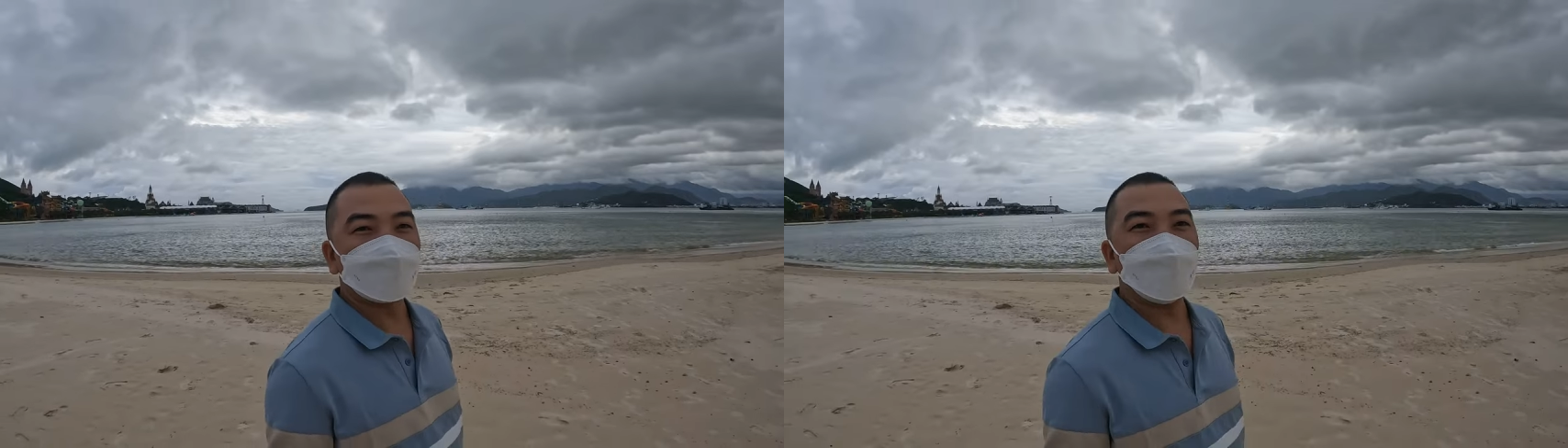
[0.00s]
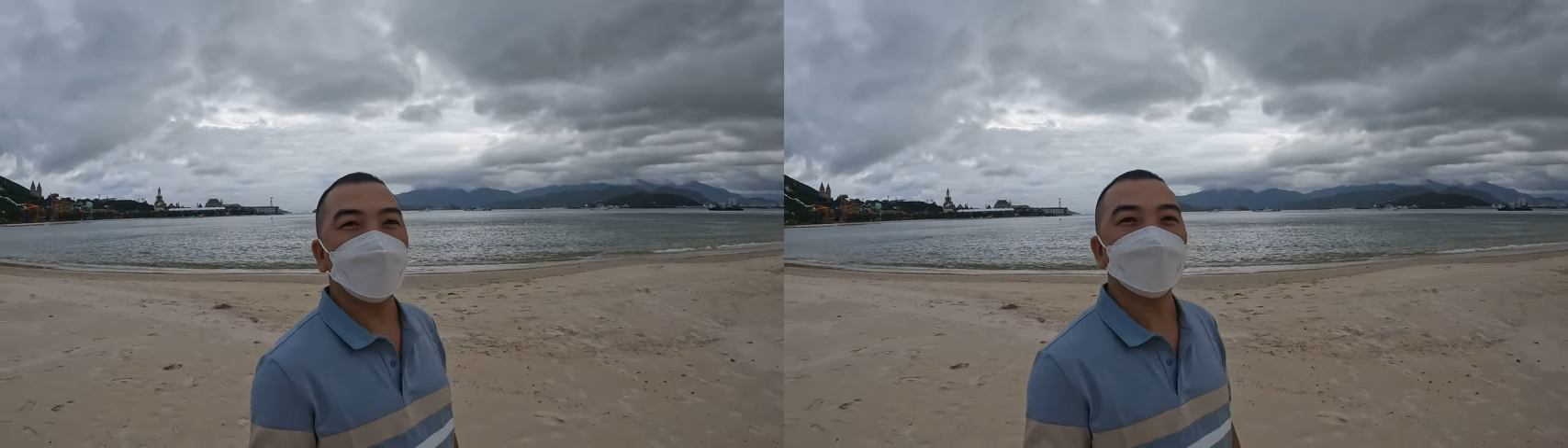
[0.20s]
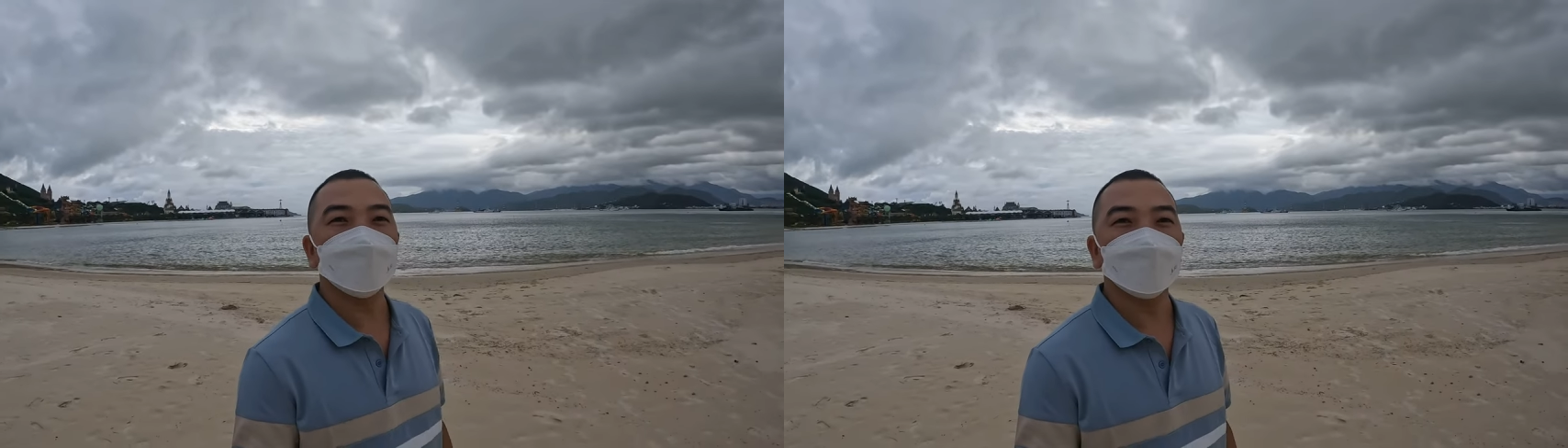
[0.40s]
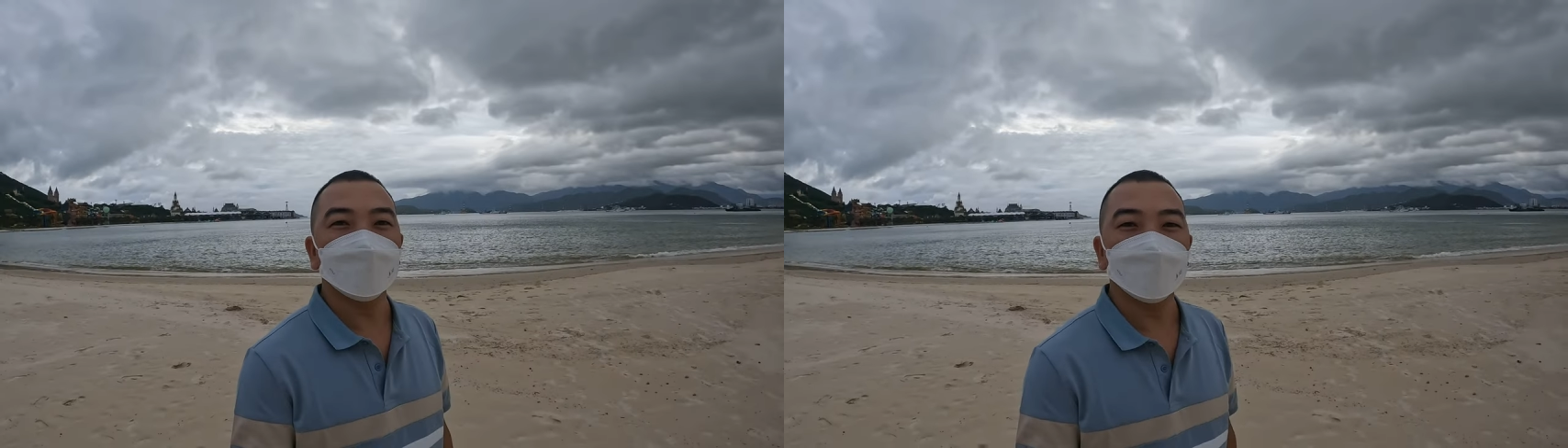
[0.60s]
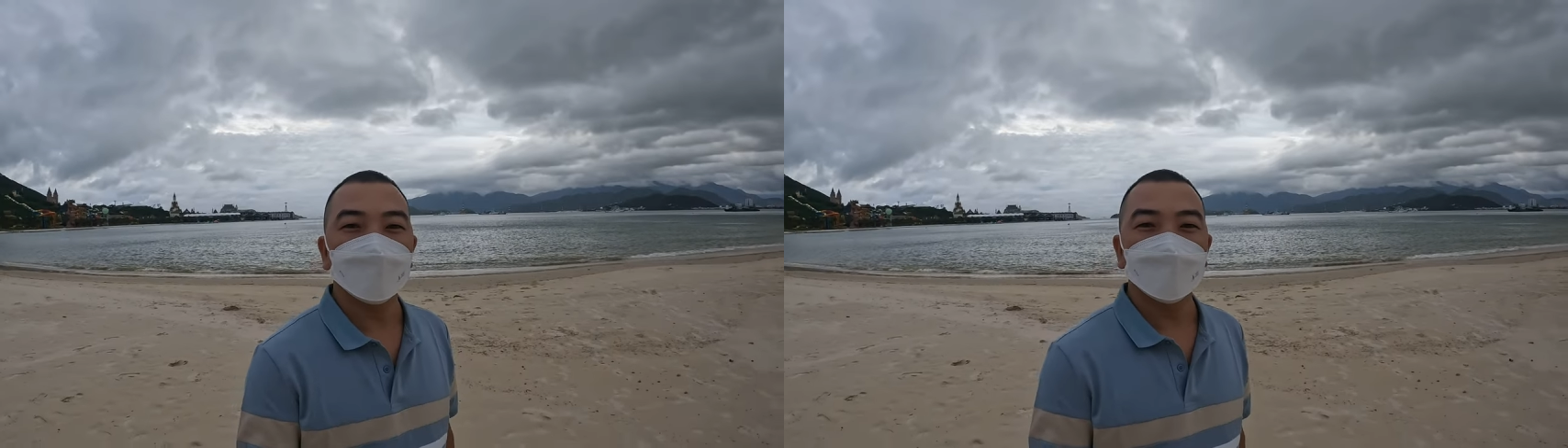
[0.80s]
hành động
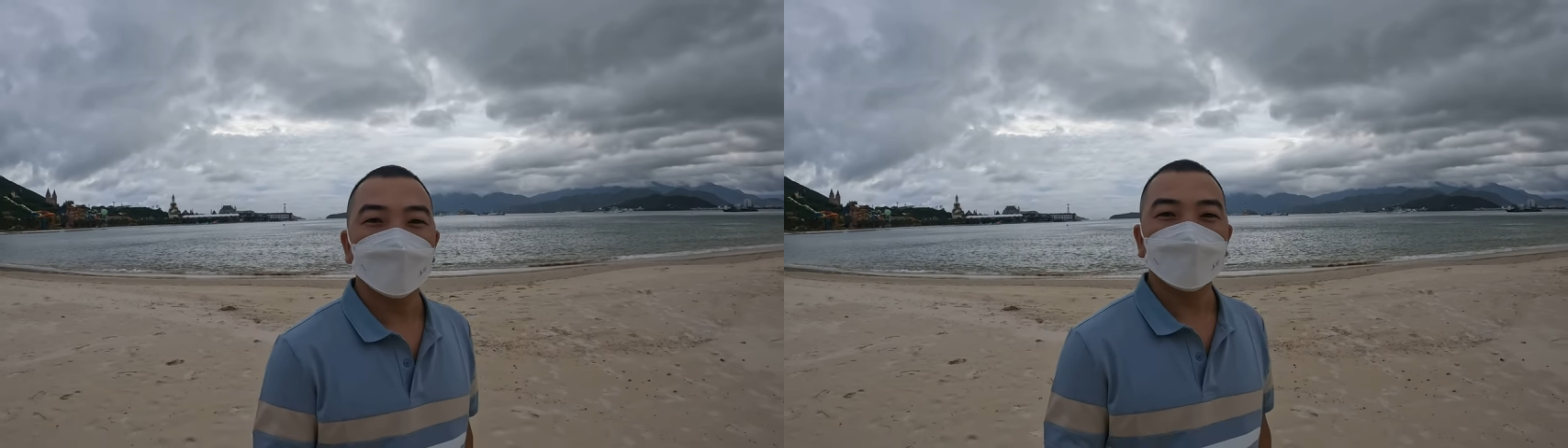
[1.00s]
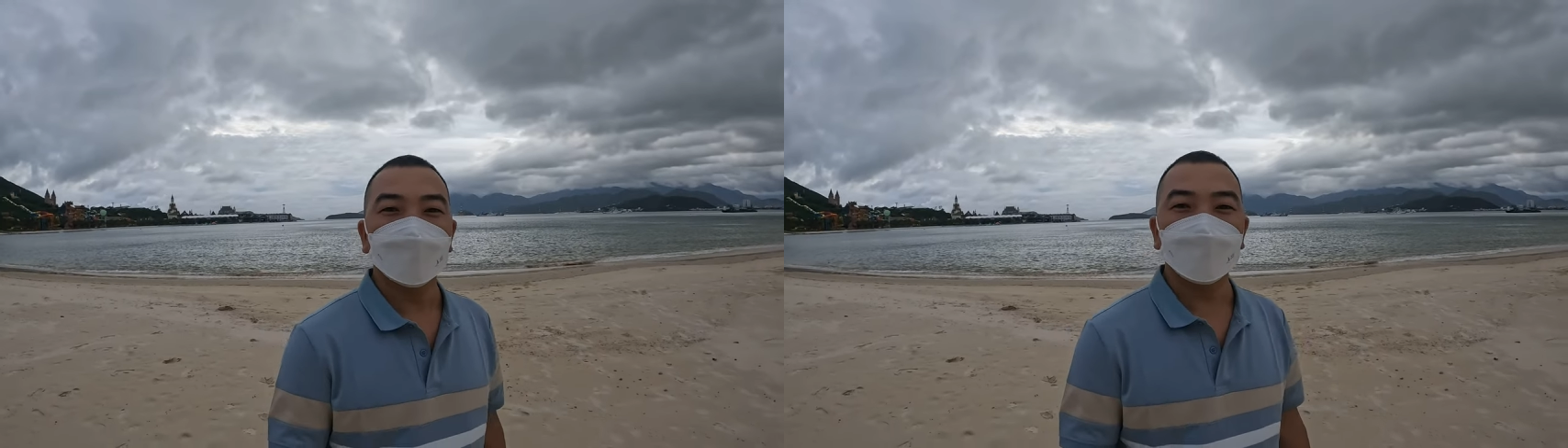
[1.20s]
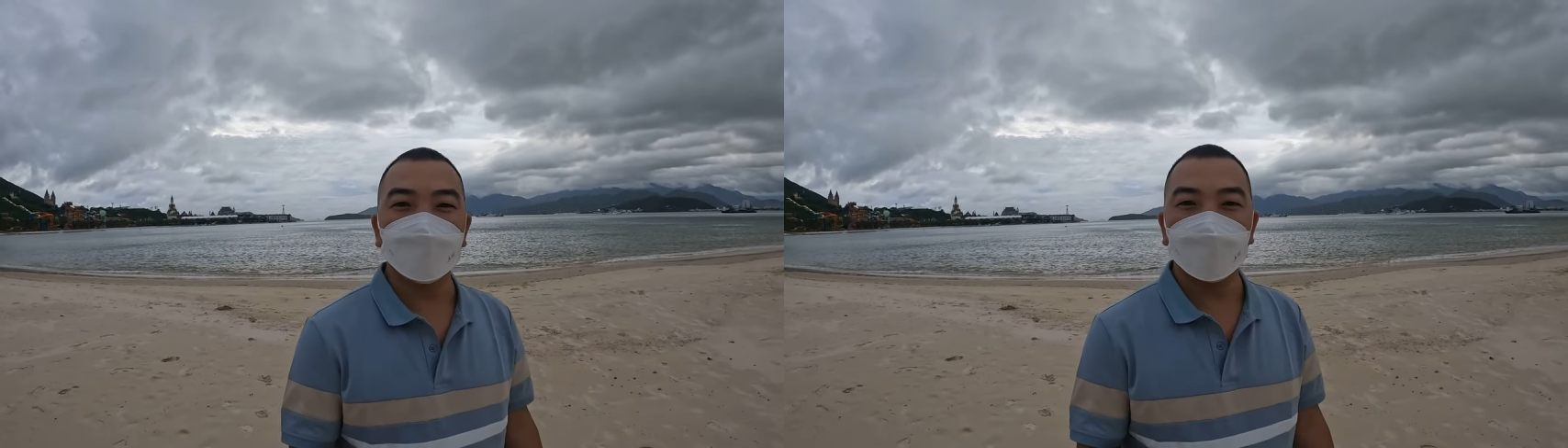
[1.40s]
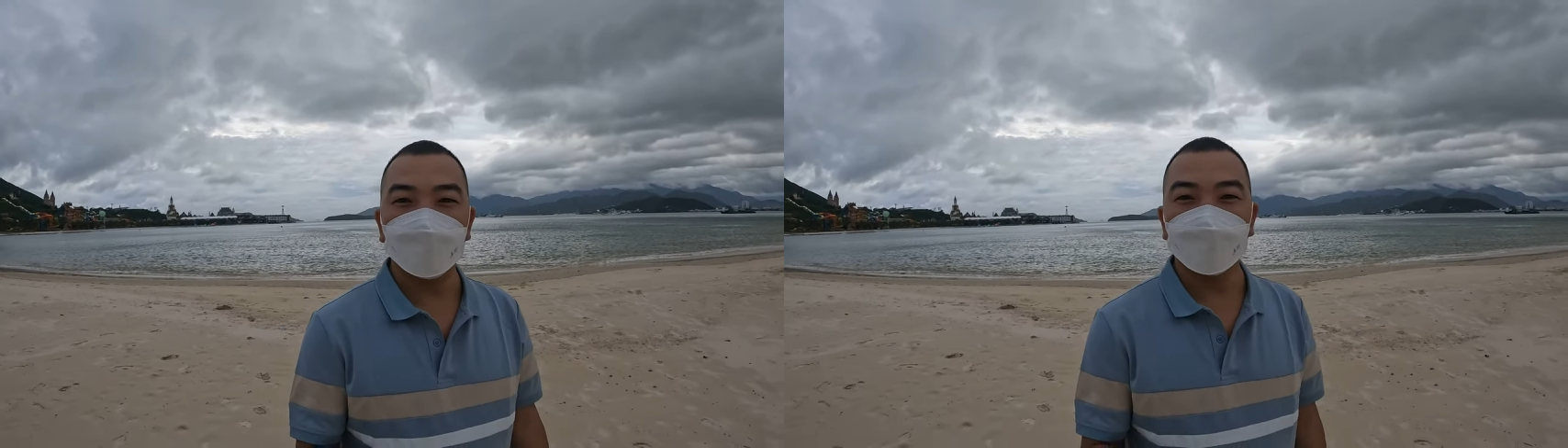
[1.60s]
thì à,